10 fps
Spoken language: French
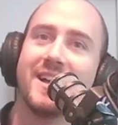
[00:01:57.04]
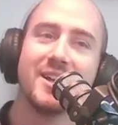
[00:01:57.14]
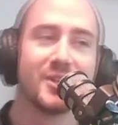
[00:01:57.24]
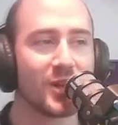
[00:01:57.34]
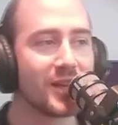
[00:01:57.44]

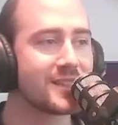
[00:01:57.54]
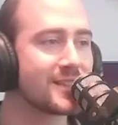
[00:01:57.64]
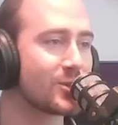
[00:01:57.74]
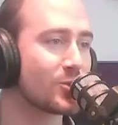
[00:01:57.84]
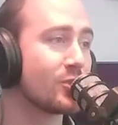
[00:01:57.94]
il y en a
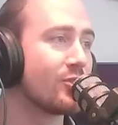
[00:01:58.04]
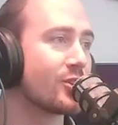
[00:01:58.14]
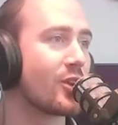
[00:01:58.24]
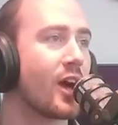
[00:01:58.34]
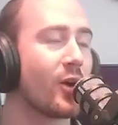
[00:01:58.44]
qui sont
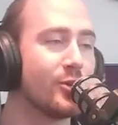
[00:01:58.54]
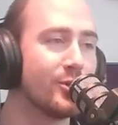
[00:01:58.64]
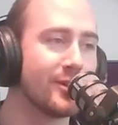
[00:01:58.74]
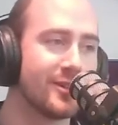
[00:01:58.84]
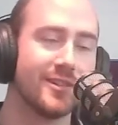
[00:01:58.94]
devant dans la rue.
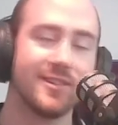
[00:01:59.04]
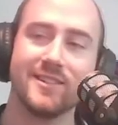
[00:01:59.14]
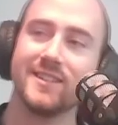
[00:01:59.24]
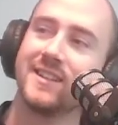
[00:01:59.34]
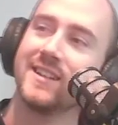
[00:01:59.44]
Il y a euh. grève
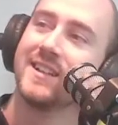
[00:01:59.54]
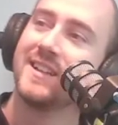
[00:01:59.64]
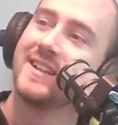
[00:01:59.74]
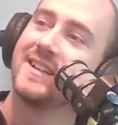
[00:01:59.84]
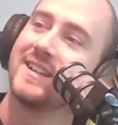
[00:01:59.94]
des profs
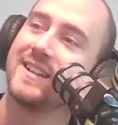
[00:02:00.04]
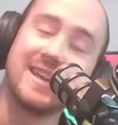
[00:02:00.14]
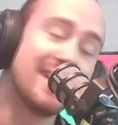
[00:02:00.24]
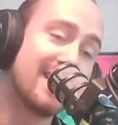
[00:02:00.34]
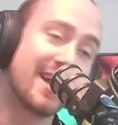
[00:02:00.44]
a grève des.
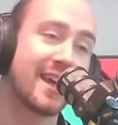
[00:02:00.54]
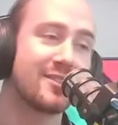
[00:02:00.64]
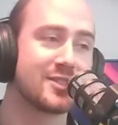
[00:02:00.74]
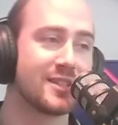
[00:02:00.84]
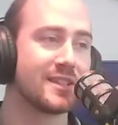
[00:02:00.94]
Et il y a
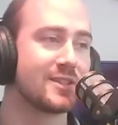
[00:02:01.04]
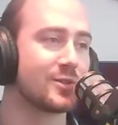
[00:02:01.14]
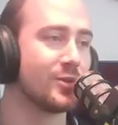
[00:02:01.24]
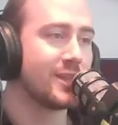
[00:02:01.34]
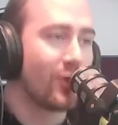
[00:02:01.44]
grève chez TSO. Ils